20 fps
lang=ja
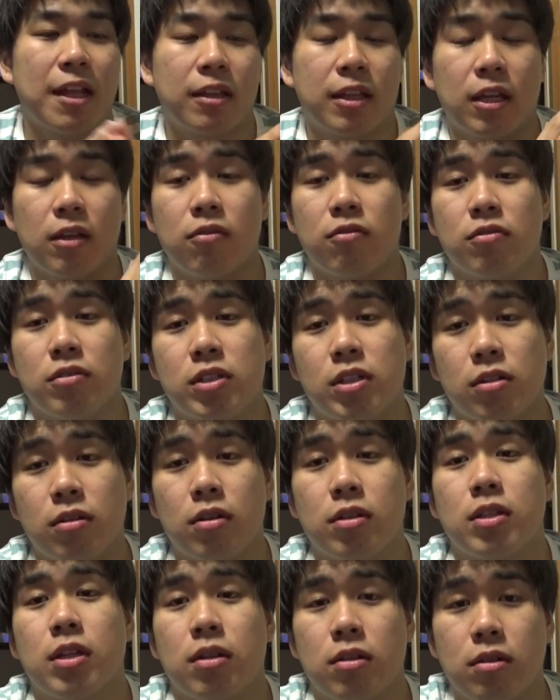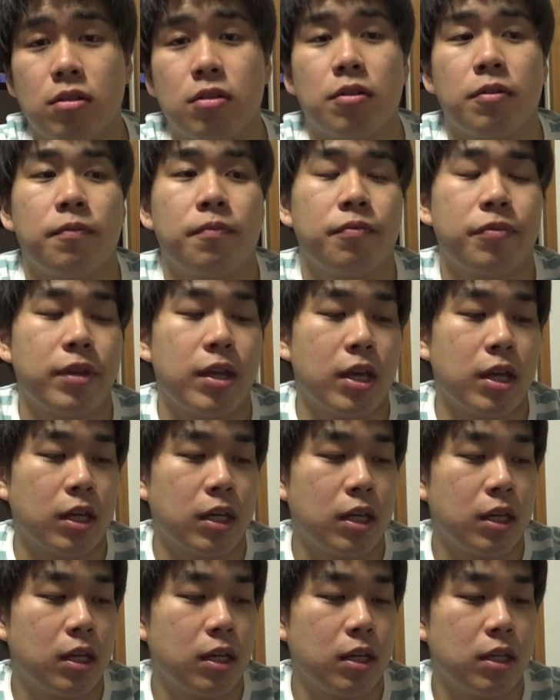対応してくださる
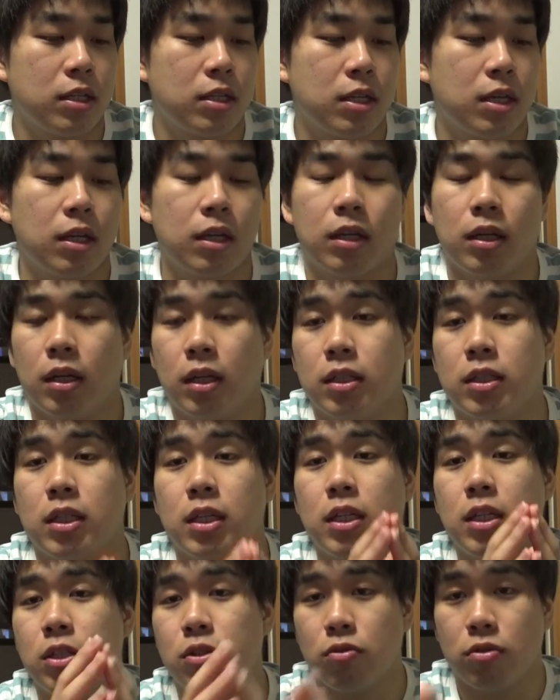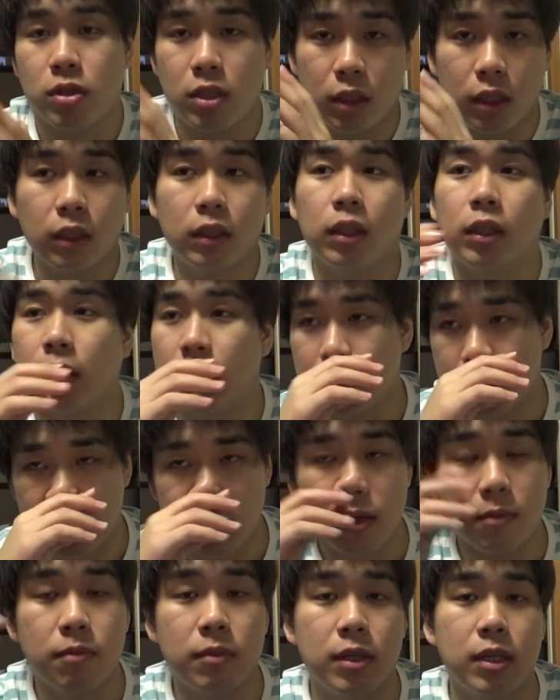駅員さんが全員女性だったんです
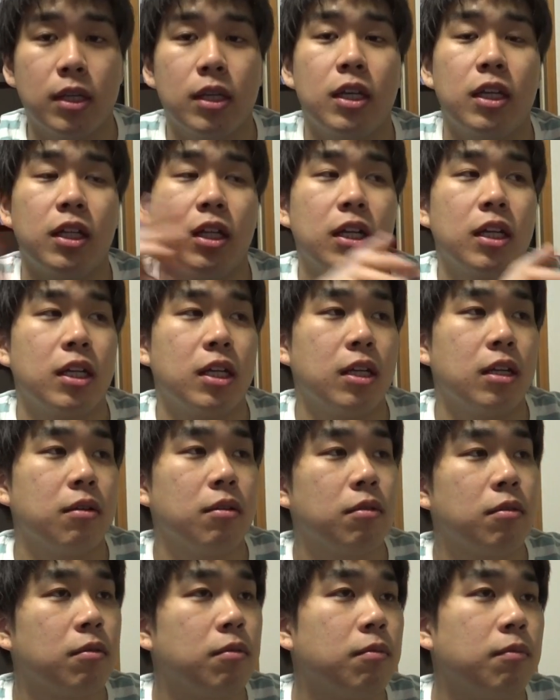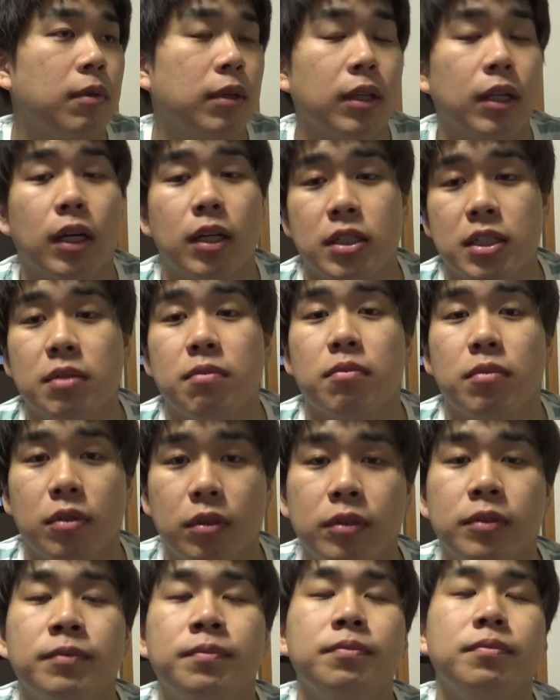ね右左真ん中全
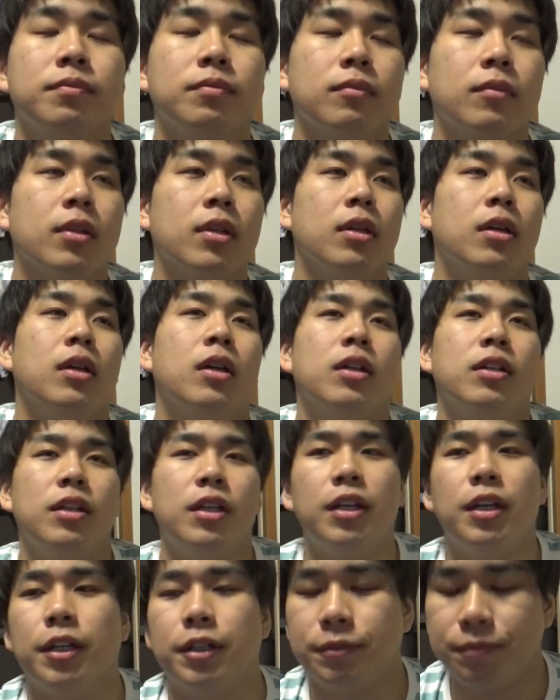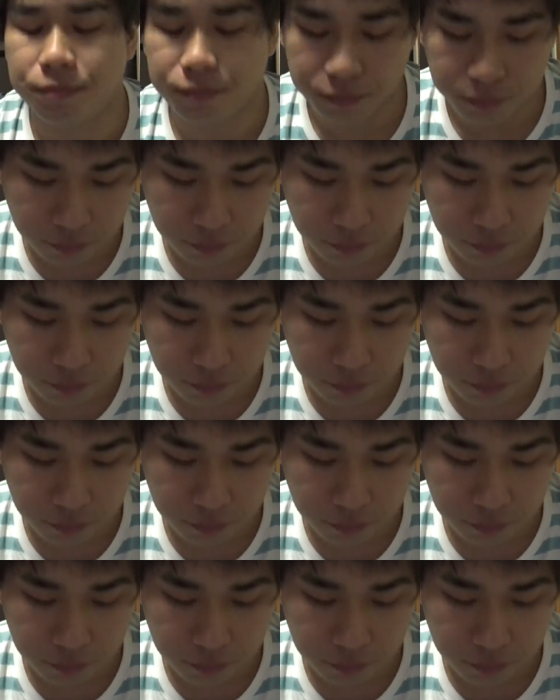部で